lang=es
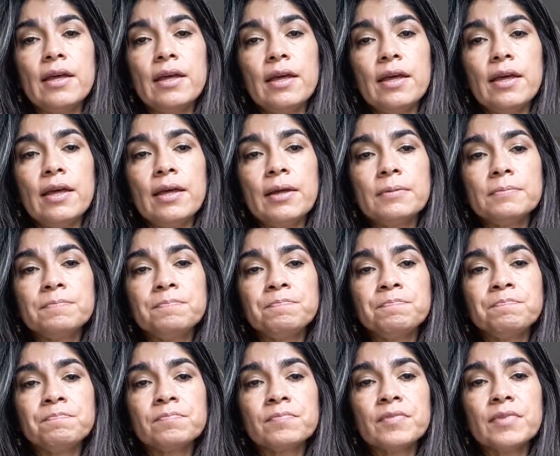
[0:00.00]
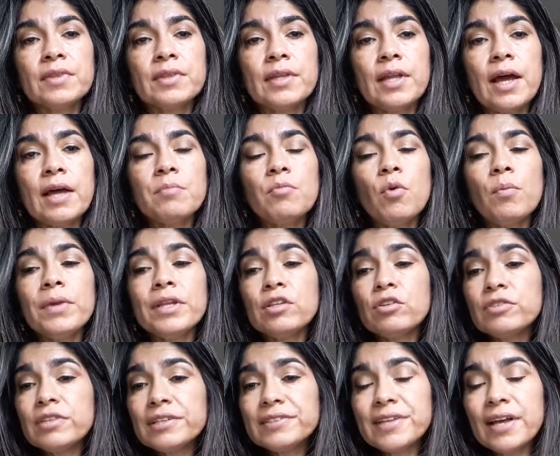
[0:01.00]
Em, hay
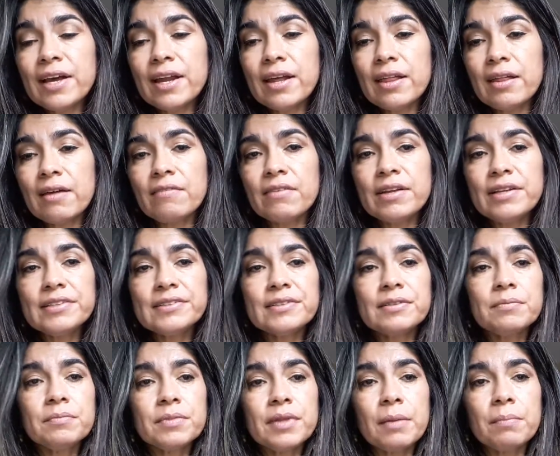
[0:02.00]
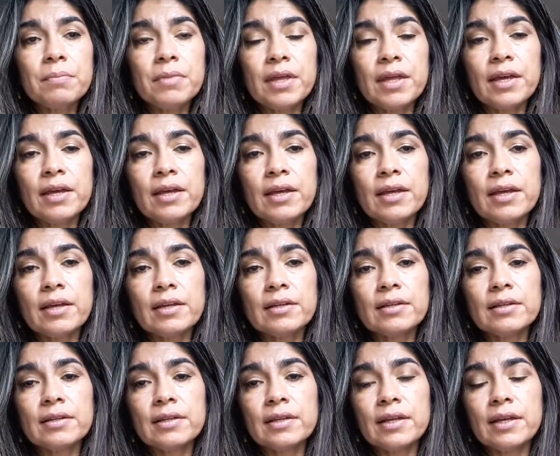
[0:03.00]
momentos desagradables también
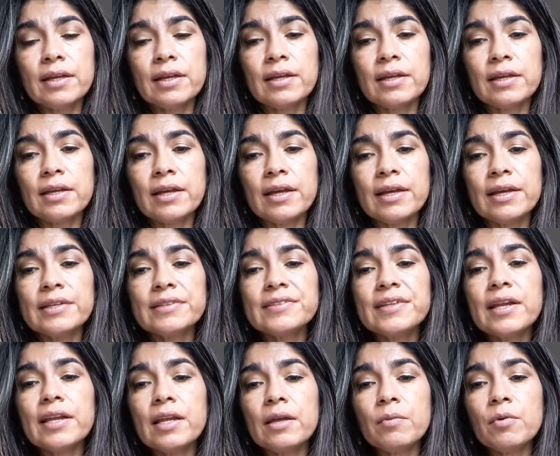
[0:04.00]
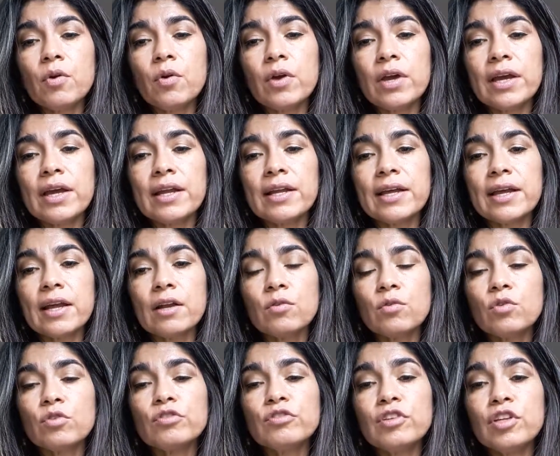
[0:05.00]
en, este libro en el que
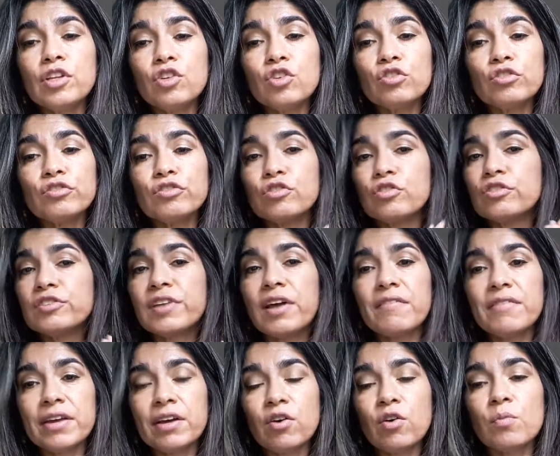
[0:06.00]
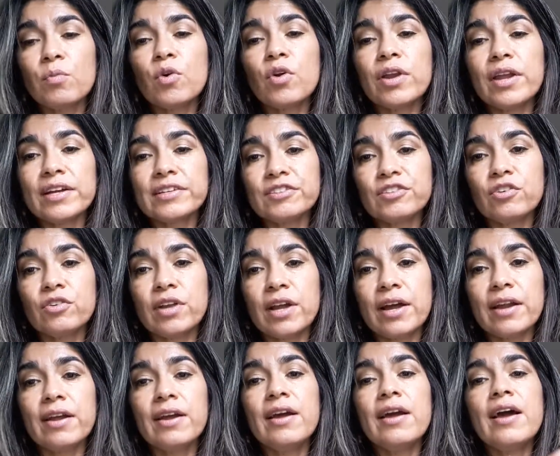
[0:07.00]
algunos niños no saben cómo
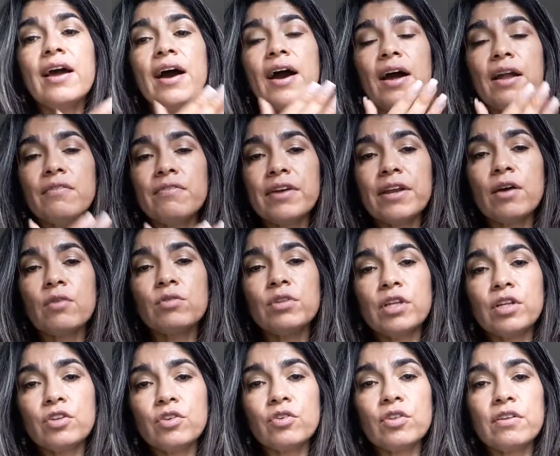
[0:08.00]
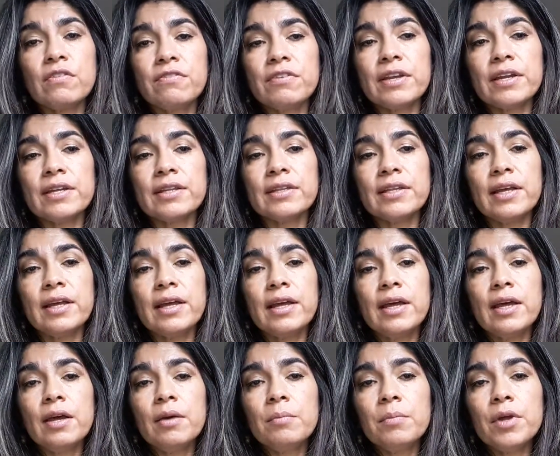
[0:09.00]
reaccionar al ver a un niño diferente,
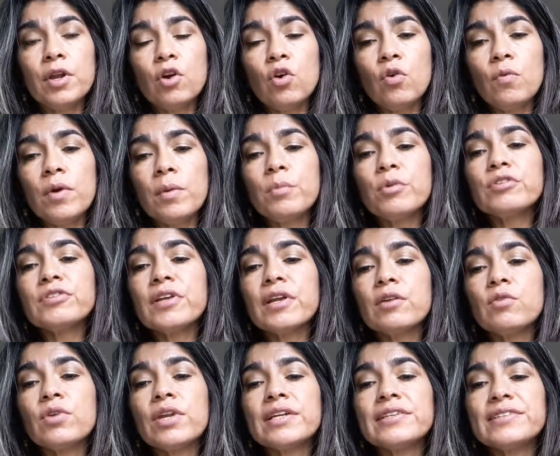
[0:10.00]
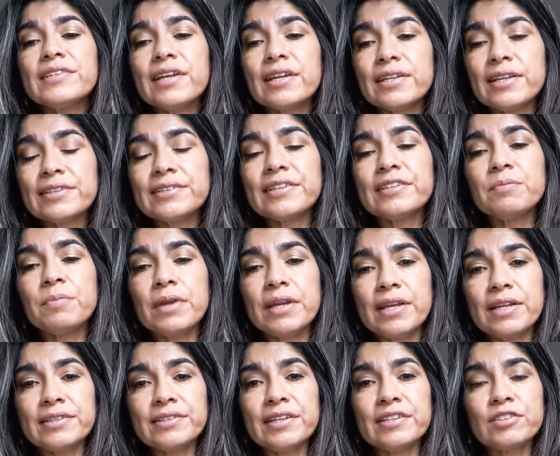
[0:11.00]
pero vemos algunas tiernas
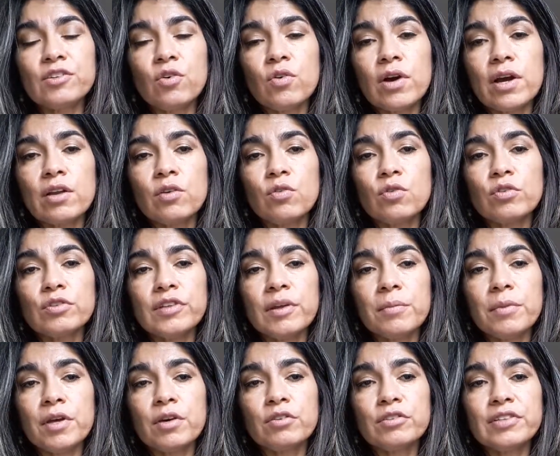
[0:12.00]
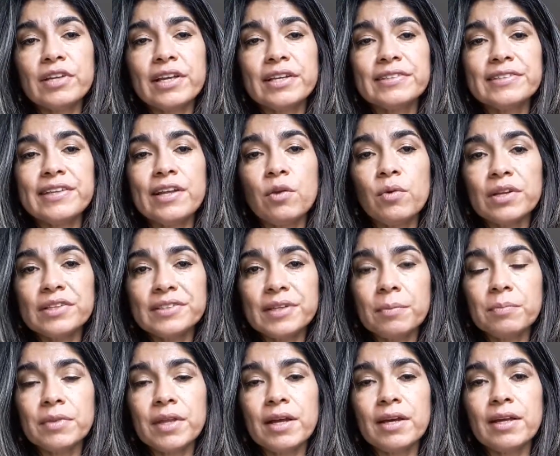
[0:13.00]
experiencias con algunos amigos que sí lo
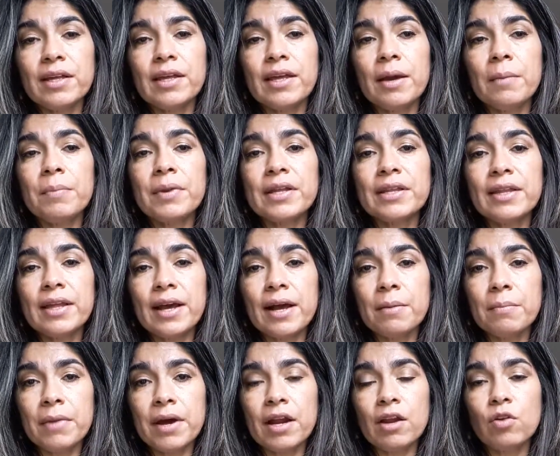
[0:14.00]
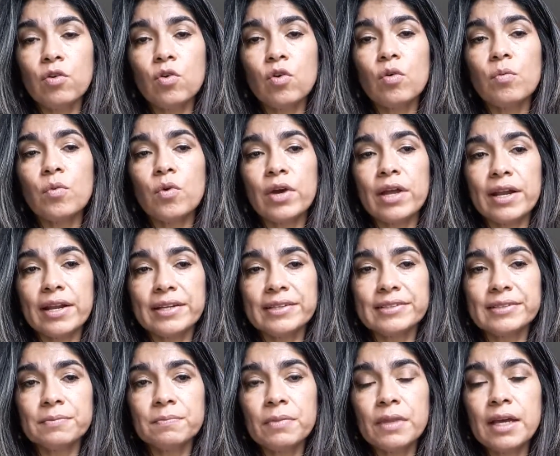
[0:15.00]
aceptan y aprenden a amarlo como él
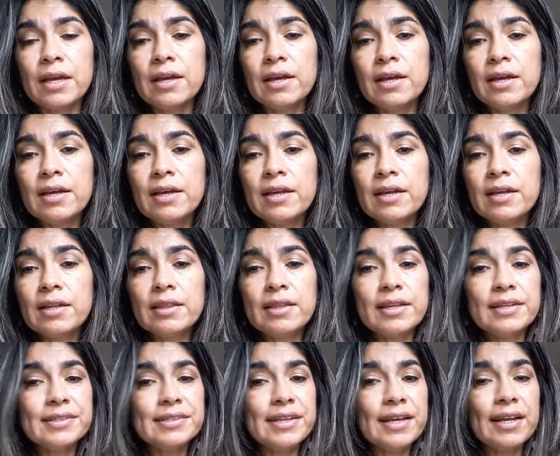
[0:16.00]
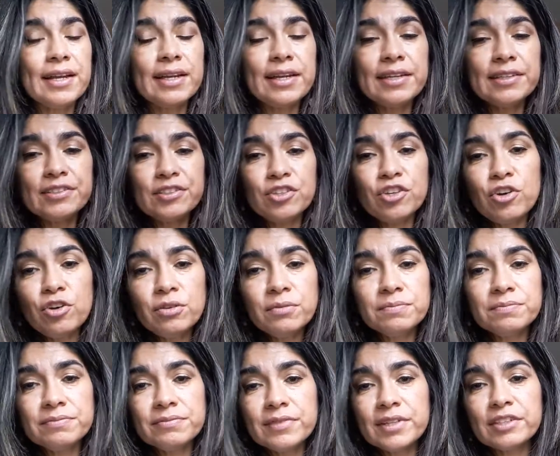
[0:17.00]
es. Desde el inicio
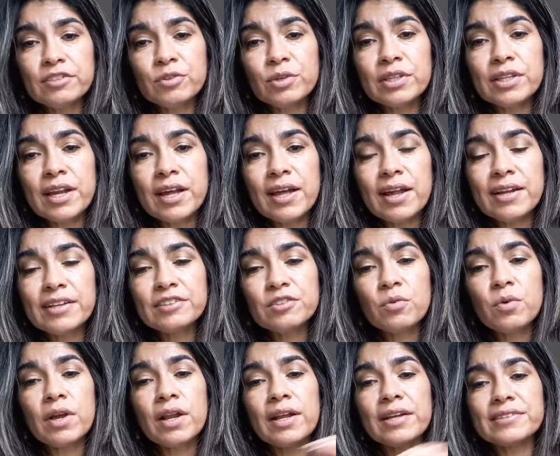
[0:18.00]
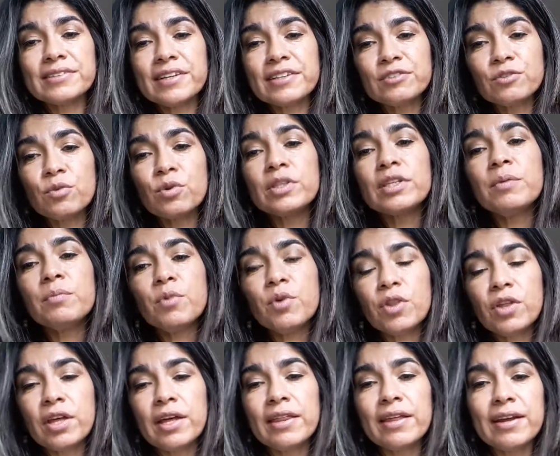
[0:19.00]
de su entrada a la escuela hasta su
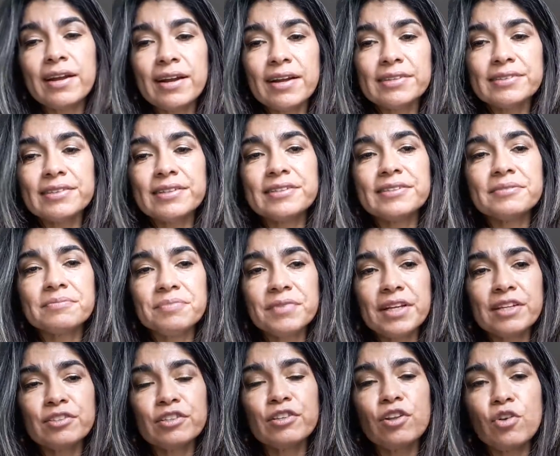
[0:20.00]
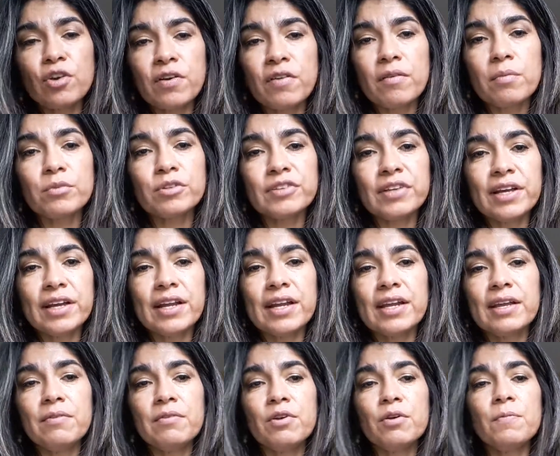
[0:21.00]
último día de clases, eso es lo que vemos en
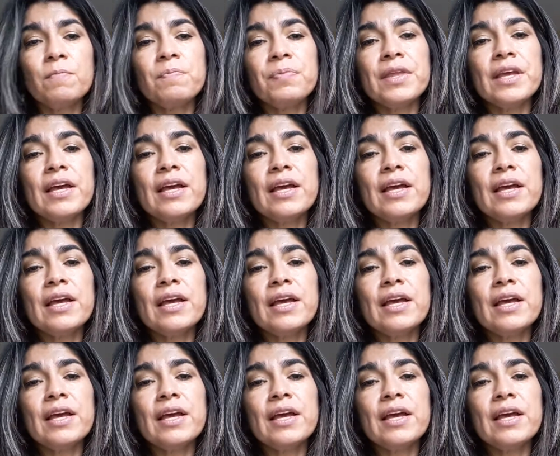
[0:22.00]
el libro.